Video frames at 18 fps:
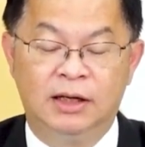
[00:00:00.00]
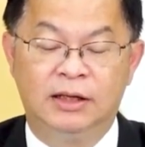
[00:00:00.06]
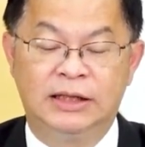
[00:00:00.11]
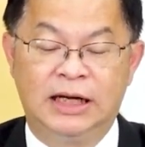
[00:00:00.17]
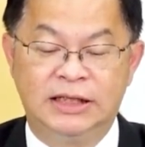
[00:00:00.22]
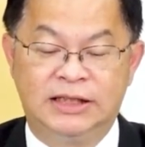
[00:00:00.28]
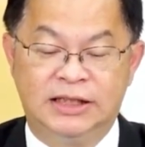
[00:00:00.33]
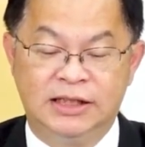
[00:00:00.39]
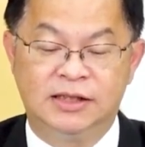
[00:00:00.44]

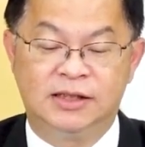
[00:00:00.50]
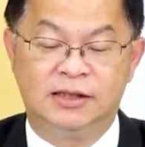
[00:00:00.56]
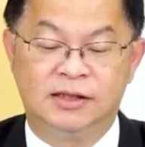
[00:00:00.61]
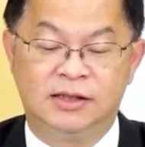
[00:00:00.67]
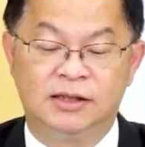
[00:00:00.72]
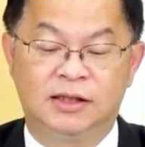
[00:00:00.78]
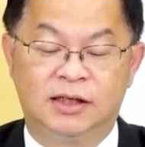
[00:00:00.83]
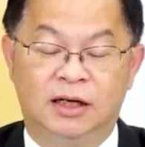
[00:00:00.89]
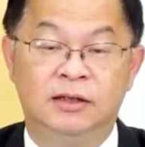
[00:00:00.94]
它其实
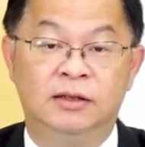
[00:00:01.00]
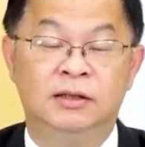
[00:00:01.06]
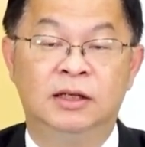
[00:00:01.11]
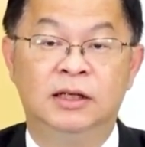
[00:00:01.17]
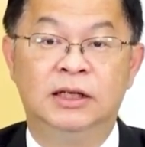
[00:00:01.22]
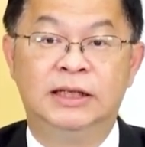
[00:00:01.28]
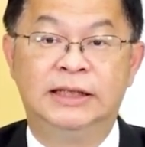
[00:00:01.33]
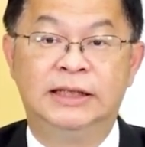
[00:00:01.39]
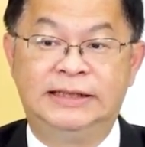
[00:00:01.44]
是跟
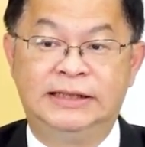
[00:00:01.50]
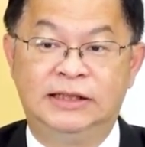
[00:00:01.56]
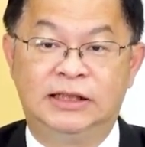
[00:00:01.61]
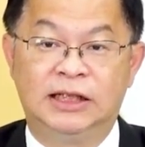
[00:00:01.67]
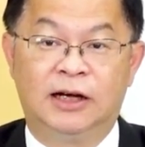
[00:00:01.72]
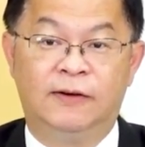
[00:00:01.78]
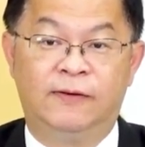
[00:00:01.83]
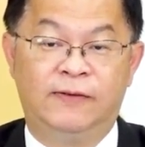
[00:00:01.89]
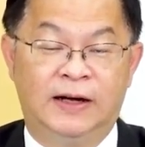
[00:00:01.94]

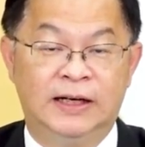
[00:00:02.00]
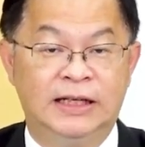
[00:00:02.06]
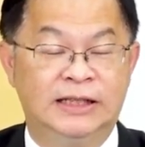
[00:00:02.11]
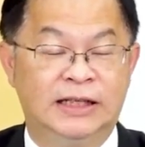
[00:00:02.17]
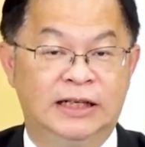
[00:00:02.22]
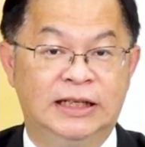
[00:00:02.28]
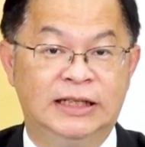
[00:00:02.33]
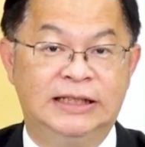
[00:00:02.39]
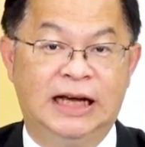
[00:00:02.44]
这个房地
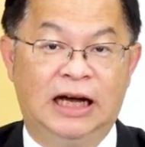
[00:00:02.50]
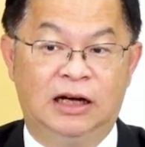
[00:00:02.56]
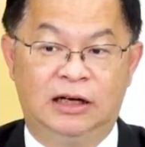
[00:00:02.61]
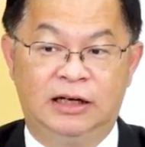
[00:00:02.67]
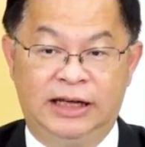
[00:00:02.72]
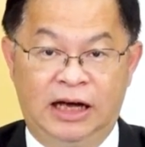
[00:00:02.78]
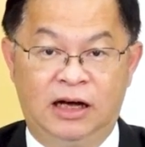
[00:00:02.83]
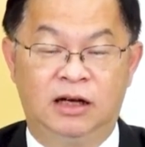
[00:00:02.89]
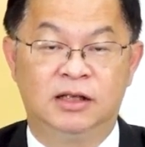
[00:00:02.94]
产的价格
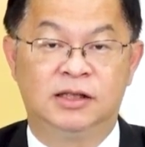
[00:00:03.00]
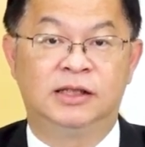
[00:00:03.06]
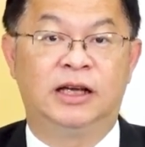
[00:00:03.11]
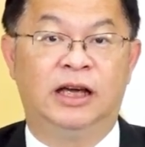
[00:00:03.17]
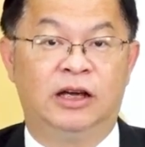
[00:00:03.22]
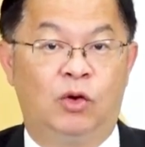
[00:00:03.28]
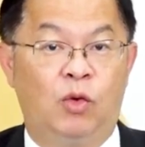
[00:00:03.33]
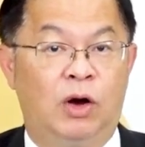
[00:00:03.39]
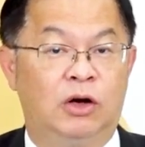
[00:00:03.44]
两个是
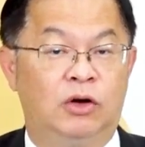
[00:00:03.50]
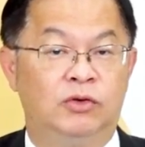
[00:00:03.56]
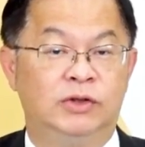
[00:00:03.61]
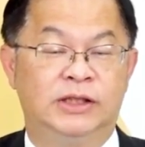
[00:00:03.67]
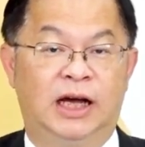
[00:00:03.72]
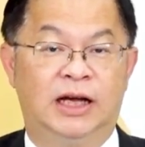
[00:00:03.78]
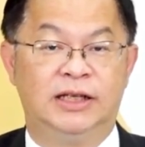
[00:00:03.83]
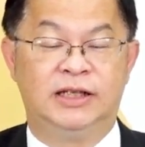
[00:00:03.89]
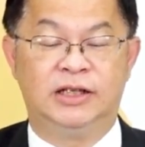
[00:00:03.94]
可以挂钩
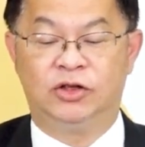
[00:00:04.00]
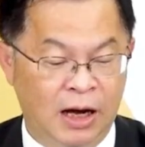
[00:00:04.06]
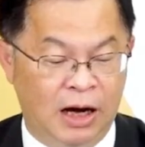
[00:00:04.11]
在一起。